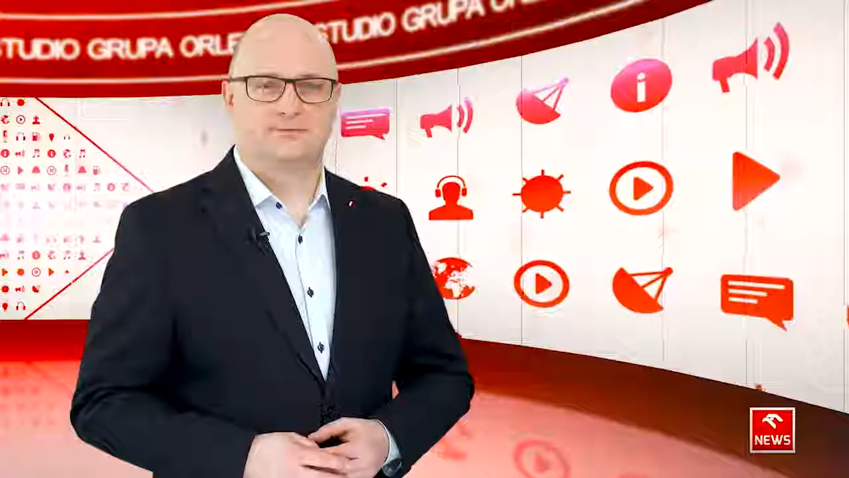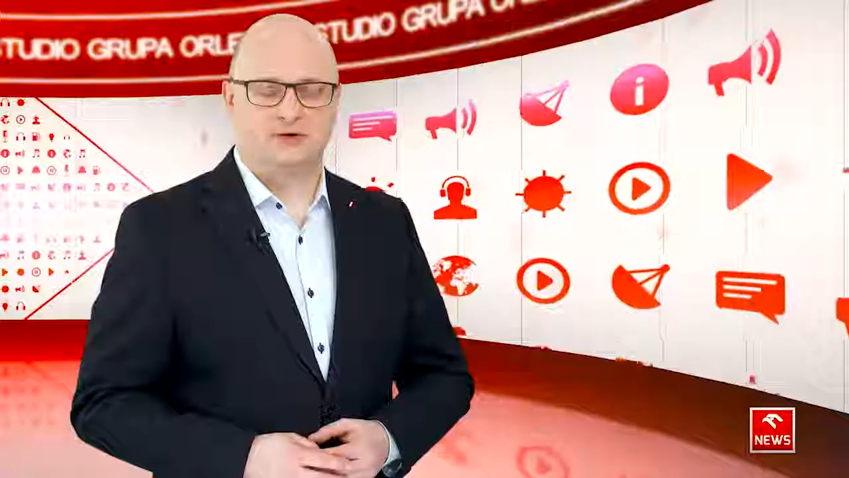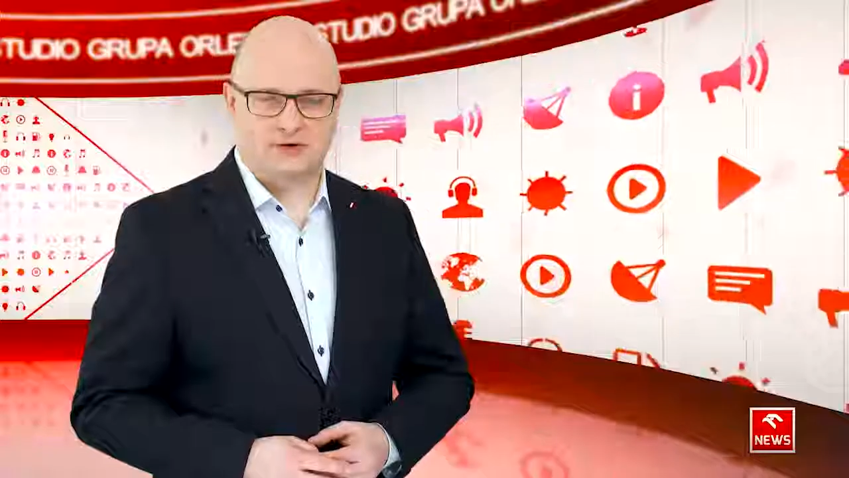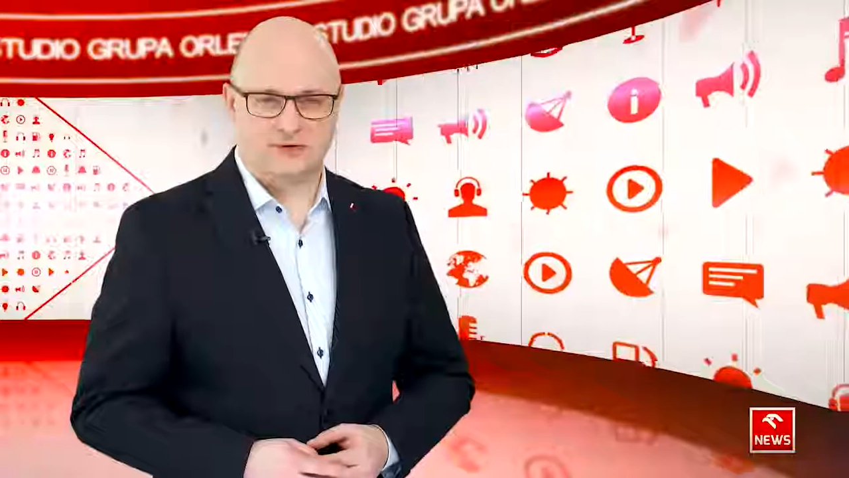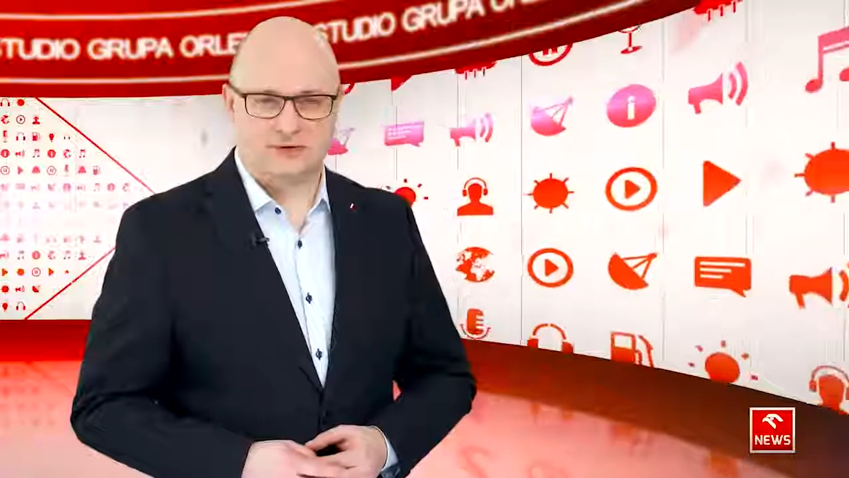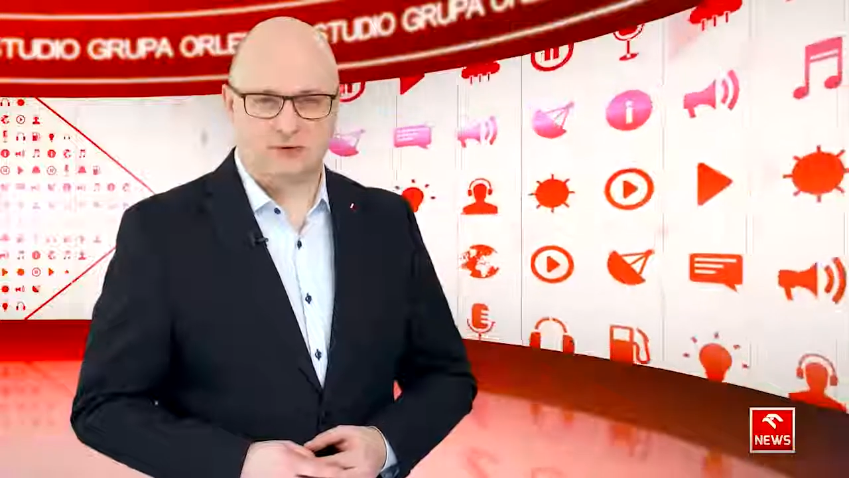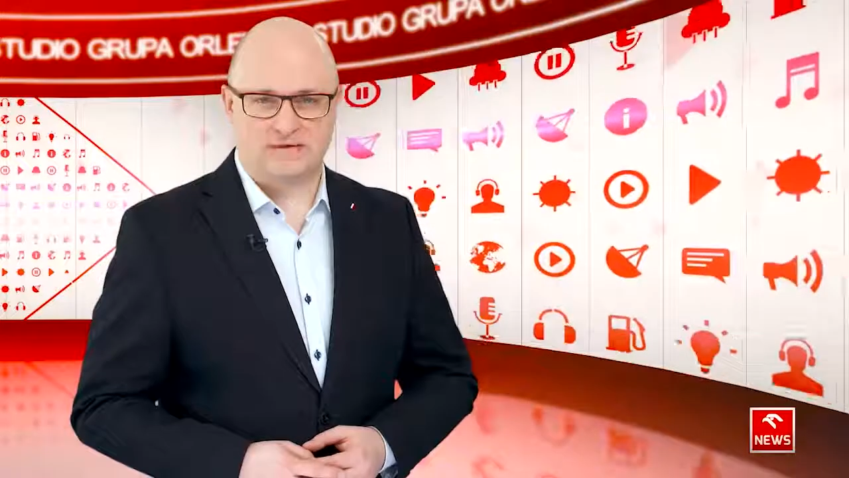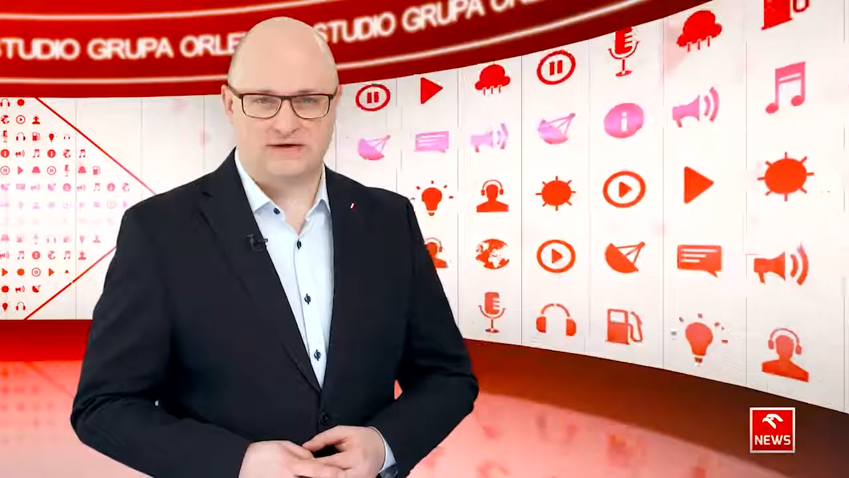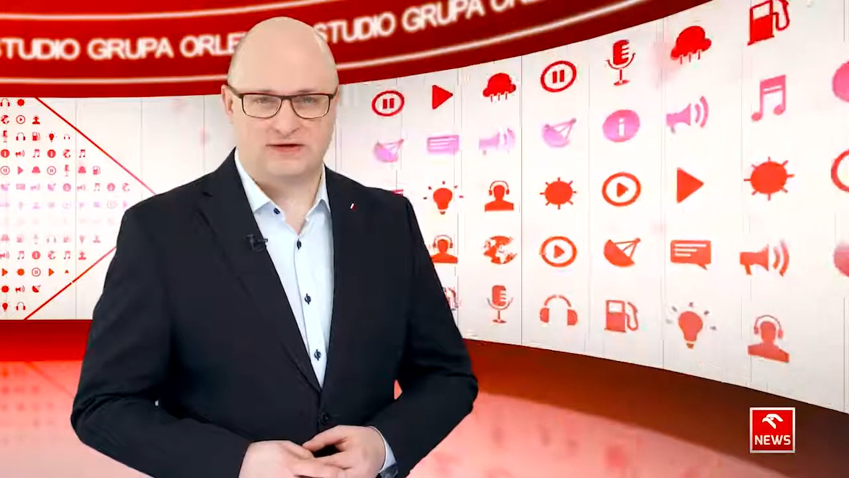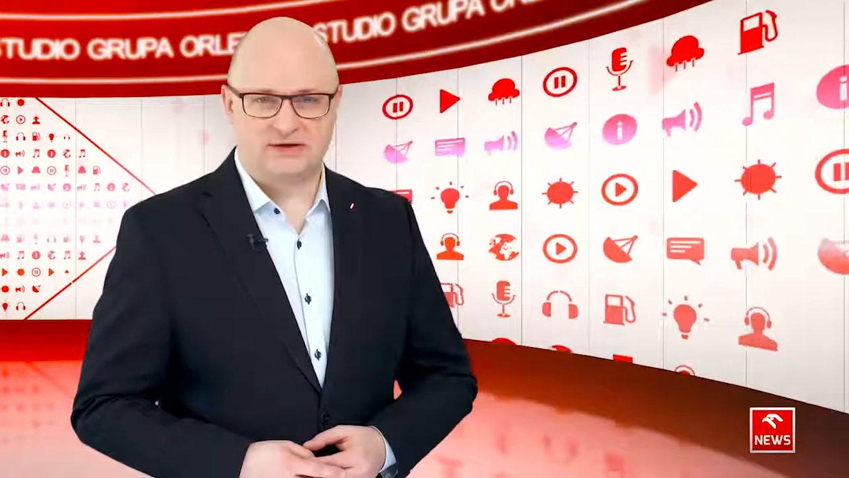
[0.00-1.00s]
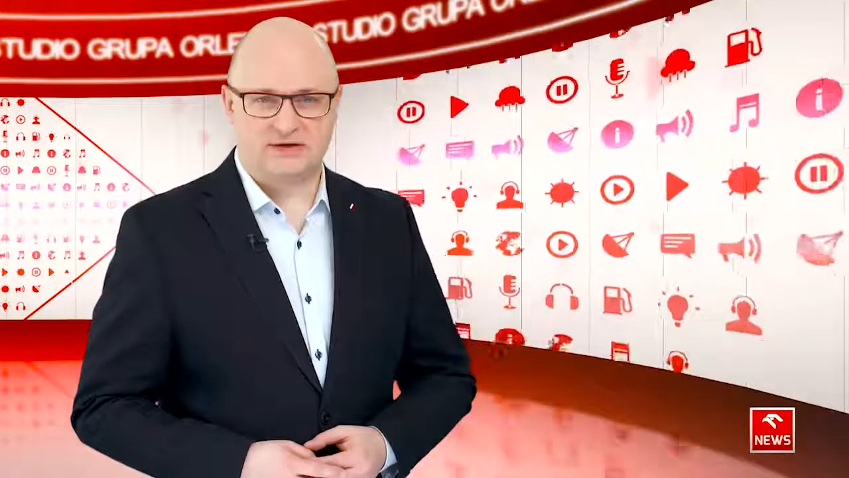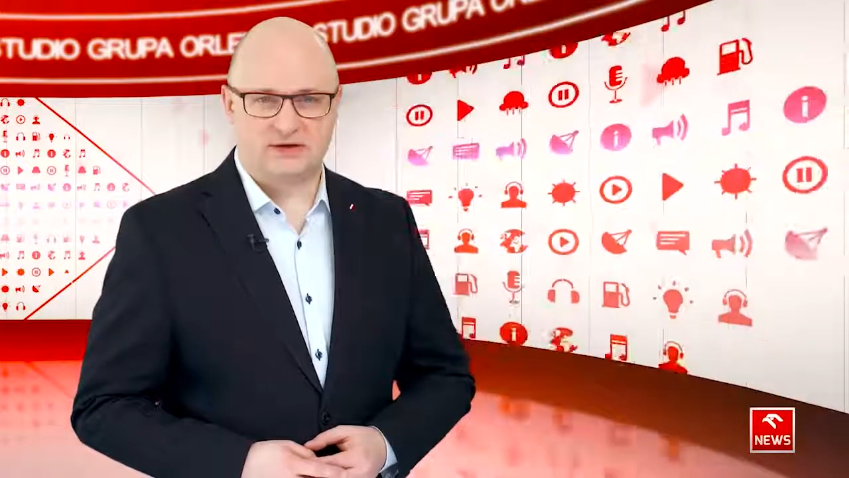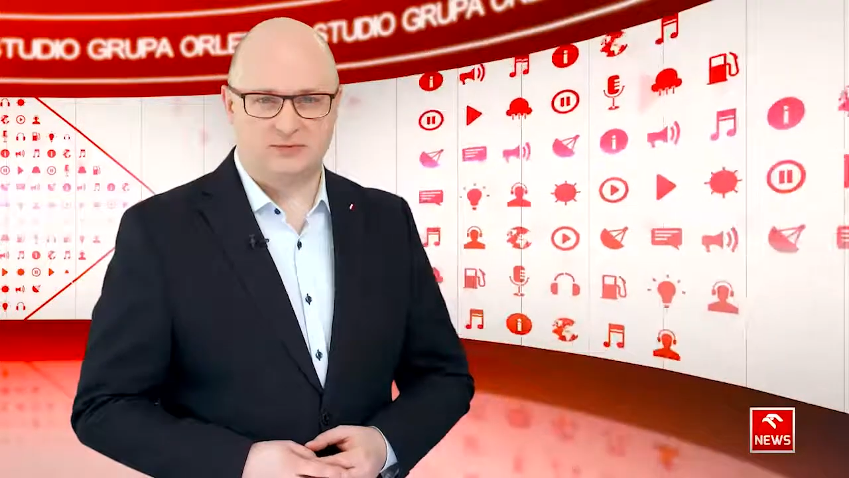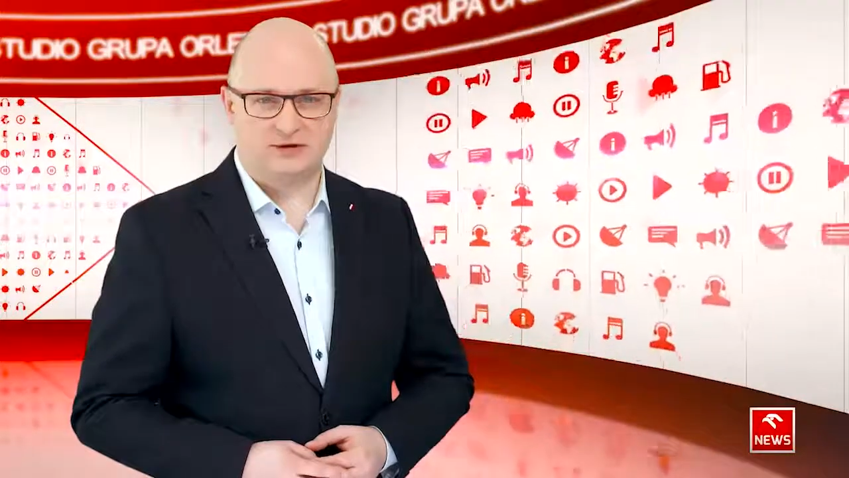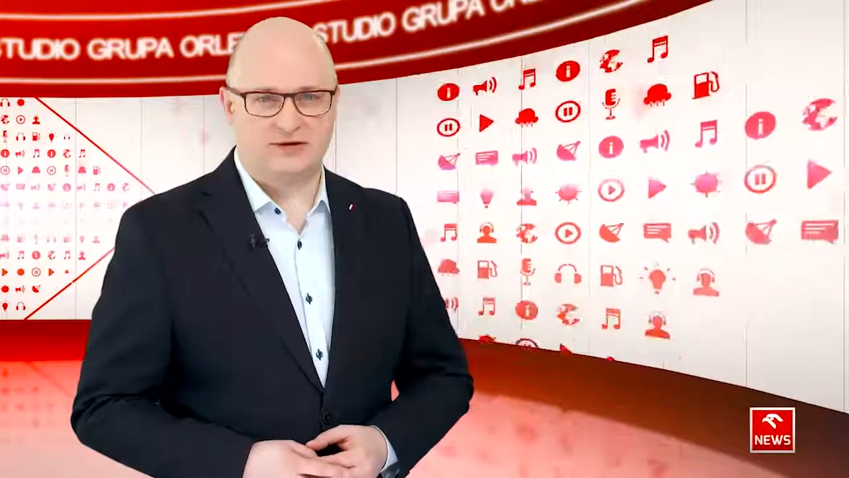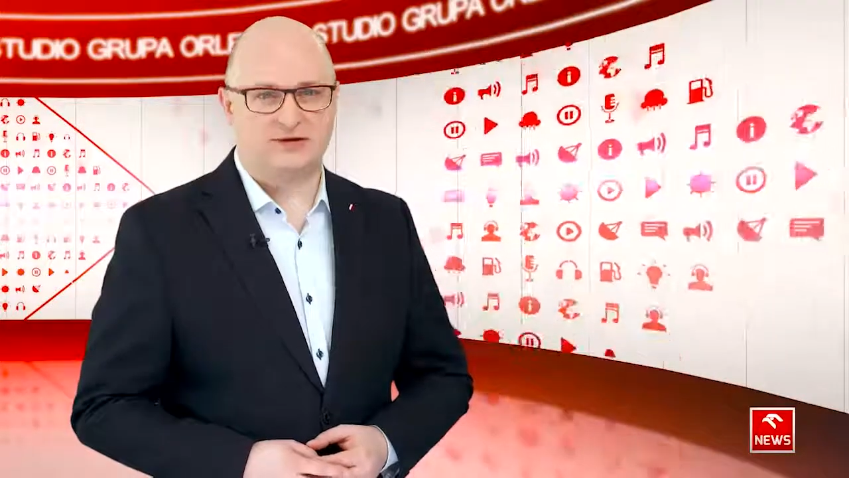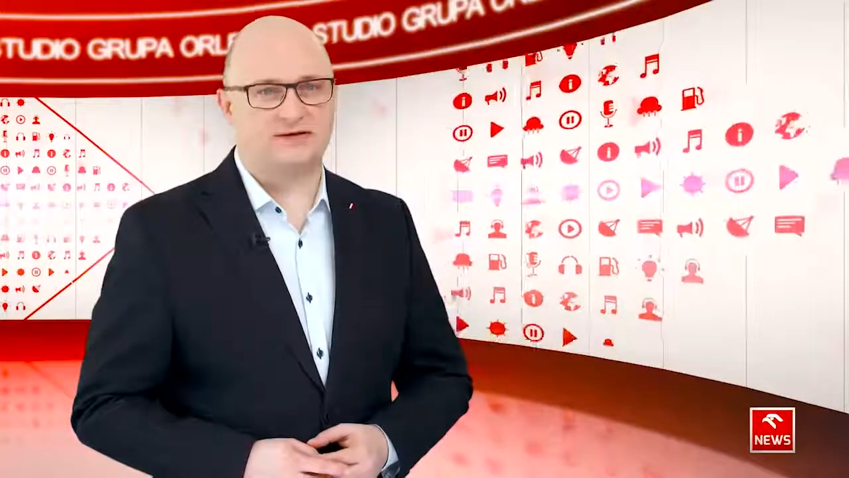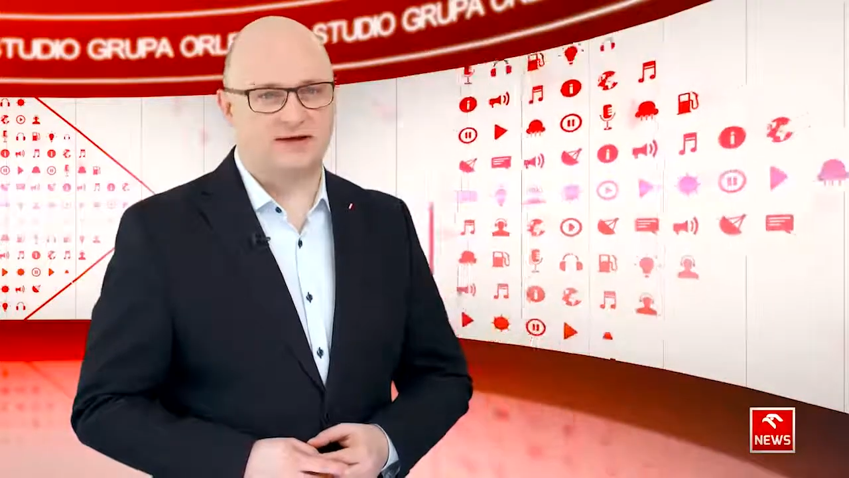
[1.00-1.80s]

Grzegorz Szałkowski, dzień dobry.